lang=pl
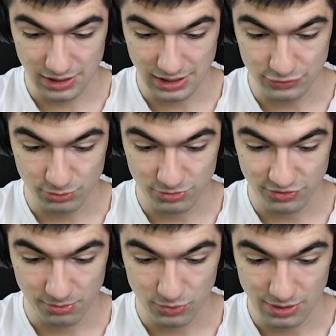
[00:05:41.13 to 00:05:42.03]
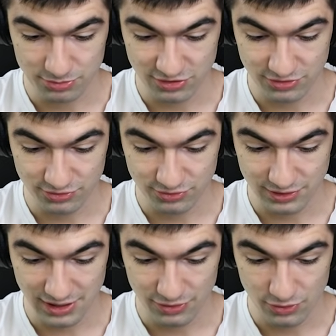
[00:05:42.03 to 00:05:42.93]
Aha, tu możemy ulepszać
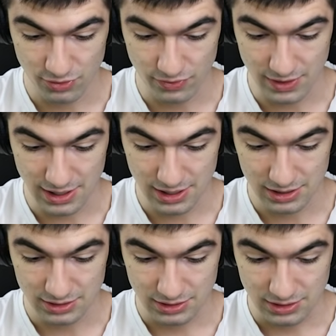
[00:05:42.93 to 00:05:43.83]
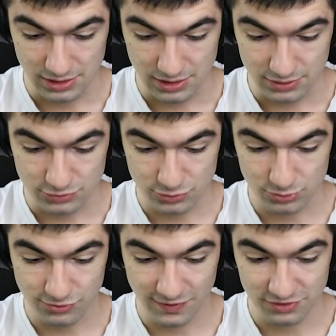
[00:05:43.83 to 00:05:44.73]
kanona
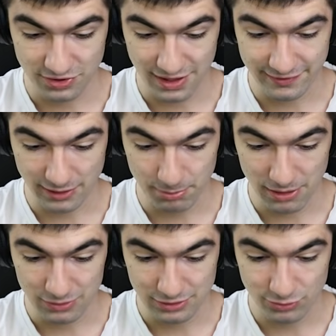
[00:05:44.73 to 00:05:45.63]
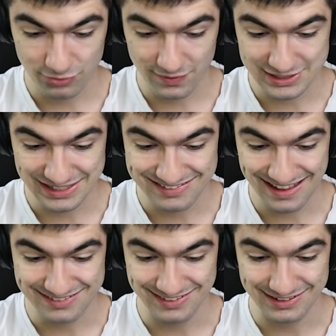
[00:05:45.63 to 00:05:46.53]
tu zwiększa atak power, tu zwiększa
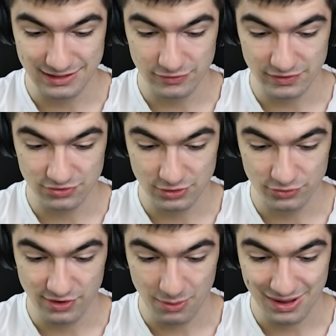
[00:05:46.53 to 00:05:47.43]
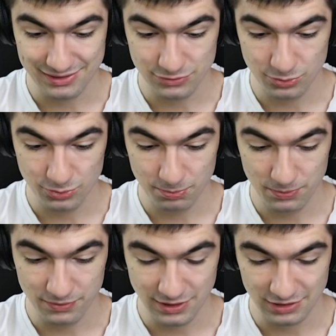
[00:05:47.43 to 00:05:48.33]
zasięg tego naszego działa, tu
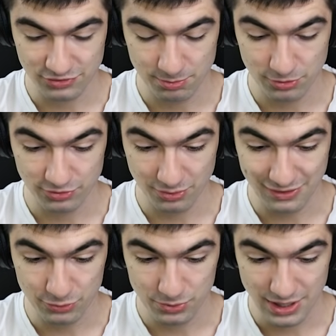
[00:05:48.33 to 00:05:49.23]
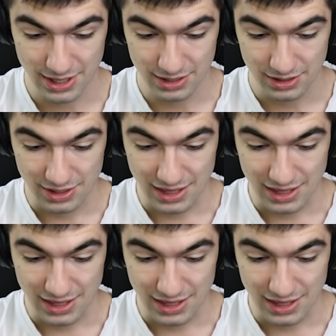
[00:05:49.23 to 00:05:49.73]
jak szybko się ładuje.